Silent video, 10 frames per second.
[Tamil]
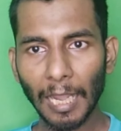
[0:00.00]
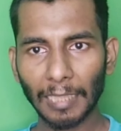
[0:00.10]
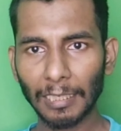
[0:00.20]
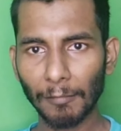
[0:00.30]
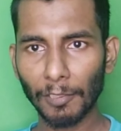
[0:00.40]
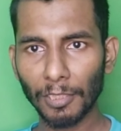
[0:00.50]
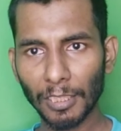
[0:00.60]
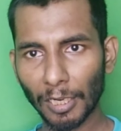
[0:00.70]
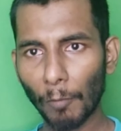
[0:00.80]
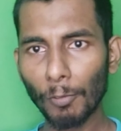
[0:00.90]
அதில் வந்து
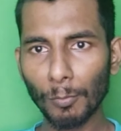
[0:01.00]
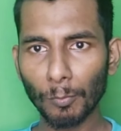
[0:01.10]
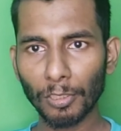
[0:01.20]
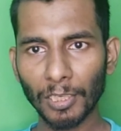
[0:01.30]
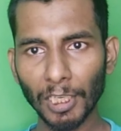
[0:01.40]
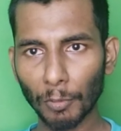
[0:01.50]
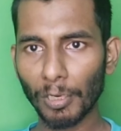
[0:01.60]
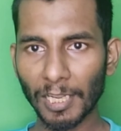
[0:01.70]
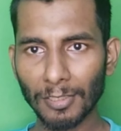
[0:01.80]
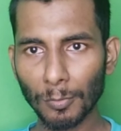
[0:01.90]
ரவுண்டு முறுக்கு
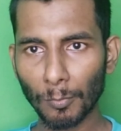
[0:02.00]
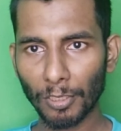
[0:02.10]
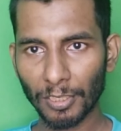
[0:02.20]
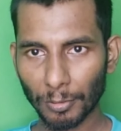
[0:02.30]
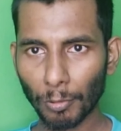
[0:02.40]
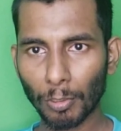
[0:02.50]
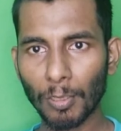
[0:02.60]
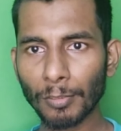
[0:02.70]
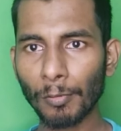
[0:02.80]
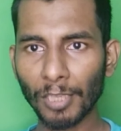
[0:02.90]
இன்னொன்று அச்சு முறுக்கு ஸோ
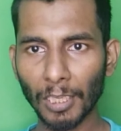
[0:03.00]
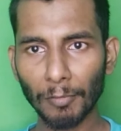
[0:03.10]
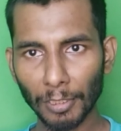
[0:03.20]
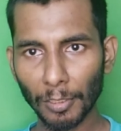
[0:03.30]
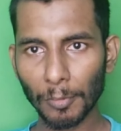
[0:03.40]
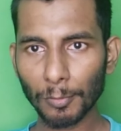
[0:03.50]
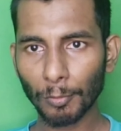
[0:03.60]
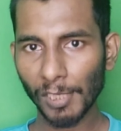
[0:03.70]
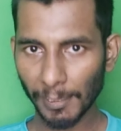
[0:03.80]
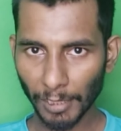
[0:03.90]
ரோஸ் கொக்கிக்கு வந்து ரோஸ்
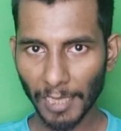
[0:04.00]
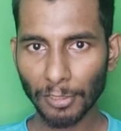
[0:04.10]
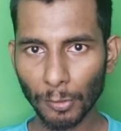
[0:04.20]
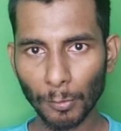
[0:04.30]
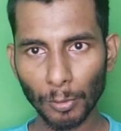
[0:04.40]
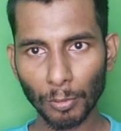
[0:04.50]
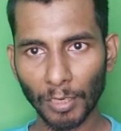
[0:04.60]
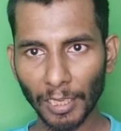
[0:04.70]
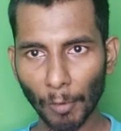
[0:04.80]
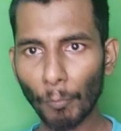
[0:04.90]
குக்கியோட அச்சு
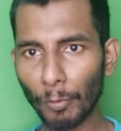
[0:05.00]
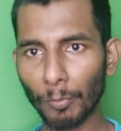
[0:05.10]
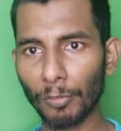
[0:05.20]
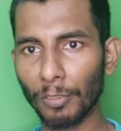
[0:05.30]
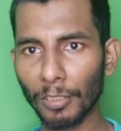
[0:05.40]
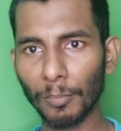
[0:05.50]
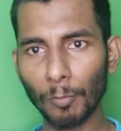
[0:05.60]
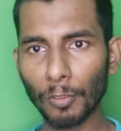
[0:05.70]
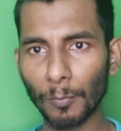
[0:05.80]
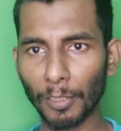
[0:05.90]
கொடுத்துருவாங்க ரவுண்டு முறுக்கு வந்து
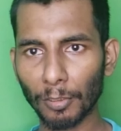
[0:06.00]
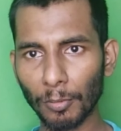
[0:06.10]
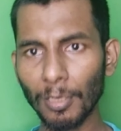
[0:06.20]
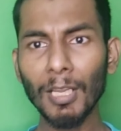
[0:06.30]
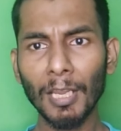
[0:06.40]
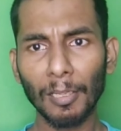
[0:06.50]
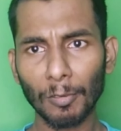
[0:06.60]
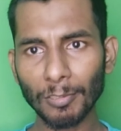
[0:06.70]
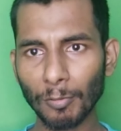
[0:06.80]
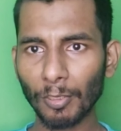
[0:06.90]
குக்கு பண்ணணும்
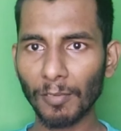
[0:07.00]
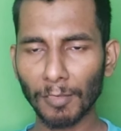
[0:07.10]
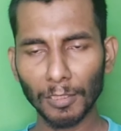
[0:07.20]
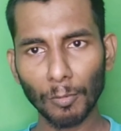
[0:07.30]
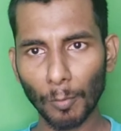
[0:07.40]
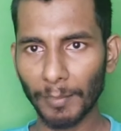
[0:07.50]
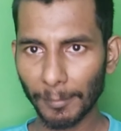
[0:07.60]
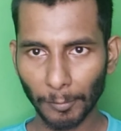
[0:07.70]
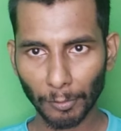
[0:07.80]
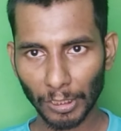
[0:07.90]
ரோஸ் கோக்கி வந்து
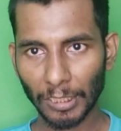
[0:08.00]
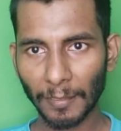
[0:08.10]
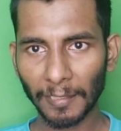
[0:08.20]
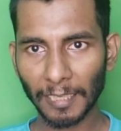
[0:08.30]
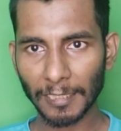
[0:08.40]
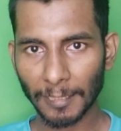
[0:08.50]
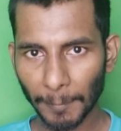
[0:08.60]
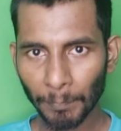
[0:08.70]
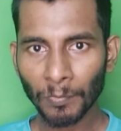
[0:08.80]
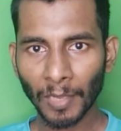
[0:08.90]
கோமாளி பண்ணணும் இதுதான்
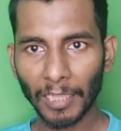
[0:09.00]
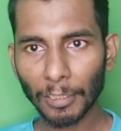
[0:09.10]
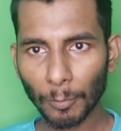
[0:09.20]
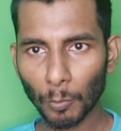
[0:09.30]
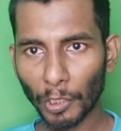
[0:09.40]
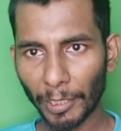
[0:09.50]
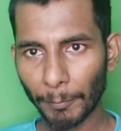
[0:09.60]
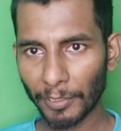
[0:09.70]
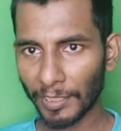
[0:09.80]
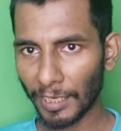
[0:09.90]
டாஸ்க்கு அதுக்கு முன்னாடி
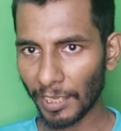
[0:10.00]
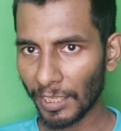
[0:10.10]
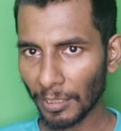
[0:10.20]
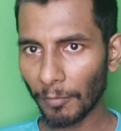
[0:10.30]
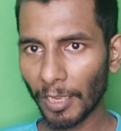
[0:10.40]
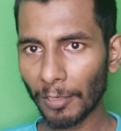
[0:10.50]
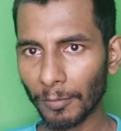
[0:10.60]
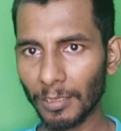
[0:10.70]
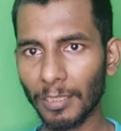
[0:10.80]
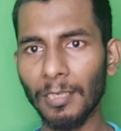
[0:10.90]
பார்த்தீங்கன்னா இந்த
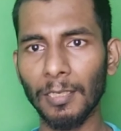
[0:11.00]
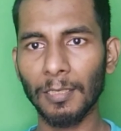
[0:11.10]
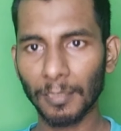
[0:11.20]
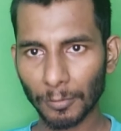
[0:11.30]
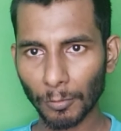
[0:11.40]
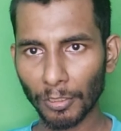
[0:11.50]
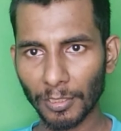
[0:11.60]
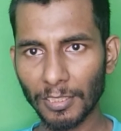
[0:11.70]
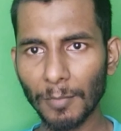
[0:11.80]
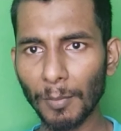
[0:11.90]
வாரத்தில் ஸோ
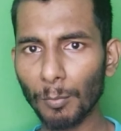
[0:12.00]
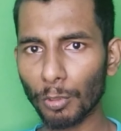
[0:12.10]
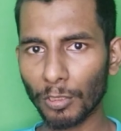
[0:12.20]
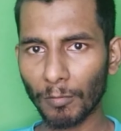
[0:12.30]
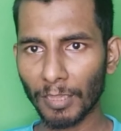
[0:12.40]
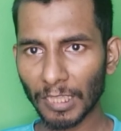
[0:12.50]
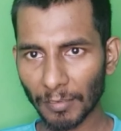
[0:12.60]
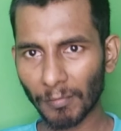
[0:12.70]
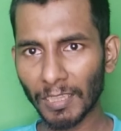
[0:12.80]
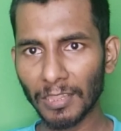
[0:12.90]
இந்த ஜிபி முத்துக்கு வந்து
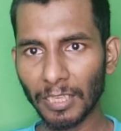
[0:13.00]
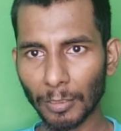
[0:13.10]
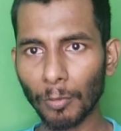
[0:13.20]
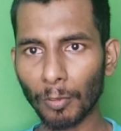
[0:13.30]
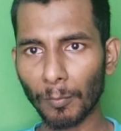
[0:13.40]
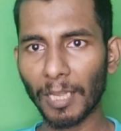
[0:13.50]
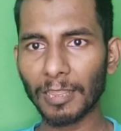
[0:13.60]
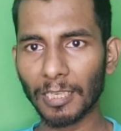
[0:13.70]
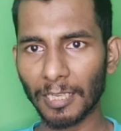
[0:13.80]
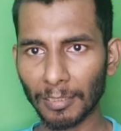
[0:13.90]
வந்து ஏதோ ஒரு
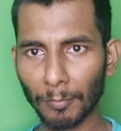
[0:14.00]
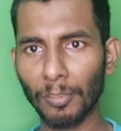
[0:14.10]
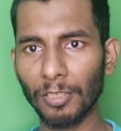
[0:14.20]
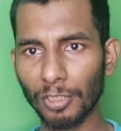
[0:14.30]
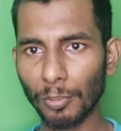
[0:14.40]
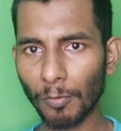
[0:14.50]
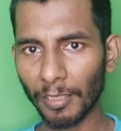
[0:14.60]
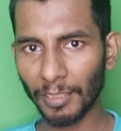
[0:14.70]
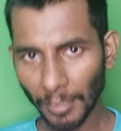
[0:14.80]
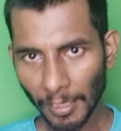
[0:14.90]
மாத்திரை எதுவோ இஷ்யூ
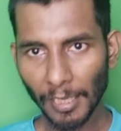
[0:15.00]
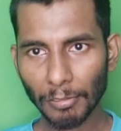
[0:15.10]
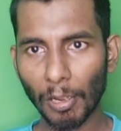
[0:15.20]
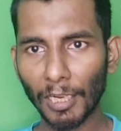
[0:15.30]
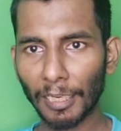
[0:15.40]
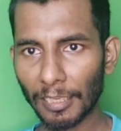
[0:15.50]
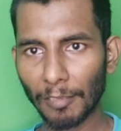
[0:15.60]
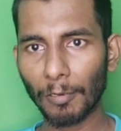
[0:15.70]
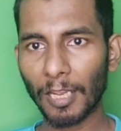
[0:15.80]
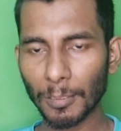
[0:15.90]
ஆகி ஸோ
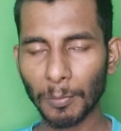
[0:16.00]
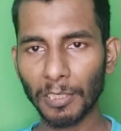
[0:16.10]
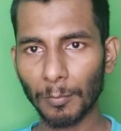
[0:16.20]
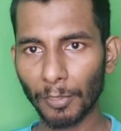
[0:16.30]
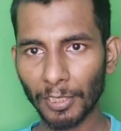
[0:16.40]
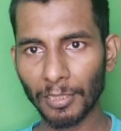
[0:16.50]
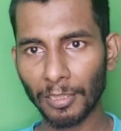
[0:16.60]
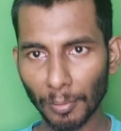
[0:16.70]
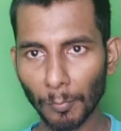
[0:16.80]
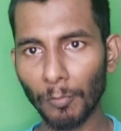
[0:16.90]
அங்கேருந்து அவர் ஹாஸ்பிட்டல் போயிட்டு
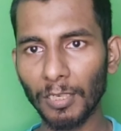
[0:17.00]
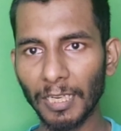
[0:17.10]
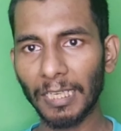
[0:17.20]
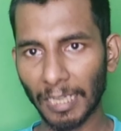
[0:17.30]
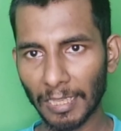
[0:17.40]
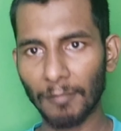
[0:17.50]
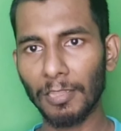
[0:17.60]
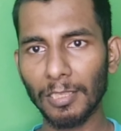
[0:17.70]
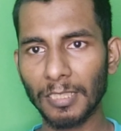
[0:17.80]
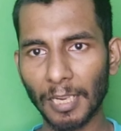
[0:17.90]
திரும்பவும் லேட்டாக தான்
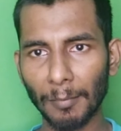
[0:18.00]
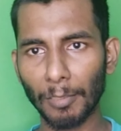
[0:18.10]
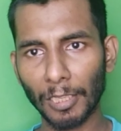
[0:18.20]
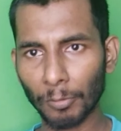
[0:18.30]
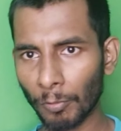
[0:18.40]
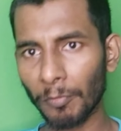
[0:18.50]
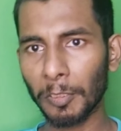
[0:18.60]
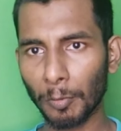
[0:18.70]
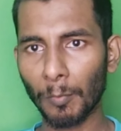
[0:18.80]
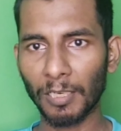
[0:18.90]
வந்து ஜாயின் பண்ணார் குக்கு
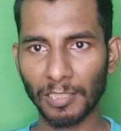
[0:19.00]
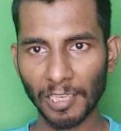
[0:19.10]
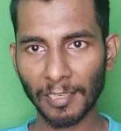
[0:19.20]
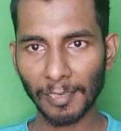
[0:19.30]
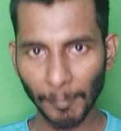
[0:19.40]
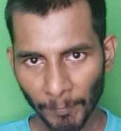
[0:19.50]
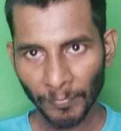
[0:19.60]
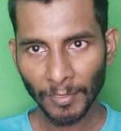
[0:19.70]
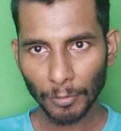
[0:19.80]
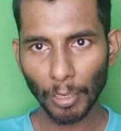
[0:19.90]
வித் கோமாளி செட்டில்
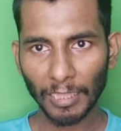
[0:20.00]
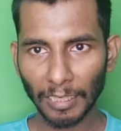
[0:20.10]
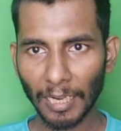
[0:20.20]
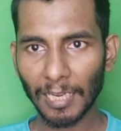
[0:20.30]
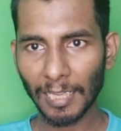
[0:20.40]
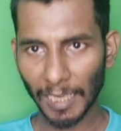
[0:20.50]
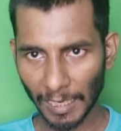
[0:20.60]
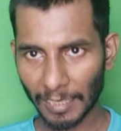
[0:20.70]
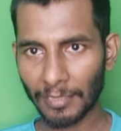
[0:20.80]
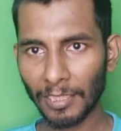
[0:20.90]
ஸோ அதனால்
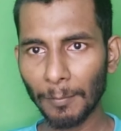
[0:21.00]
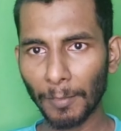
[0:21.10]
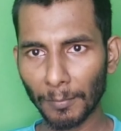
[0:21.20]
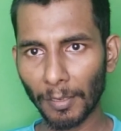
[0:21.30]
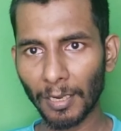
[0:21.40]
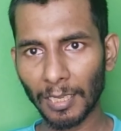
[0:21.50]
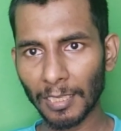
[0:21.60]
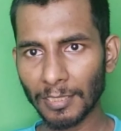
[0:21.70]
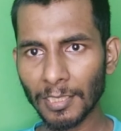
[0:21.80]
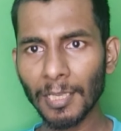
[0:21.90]
தீபன்
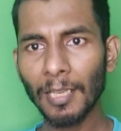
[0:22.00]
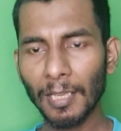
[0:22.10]
பாலாஜி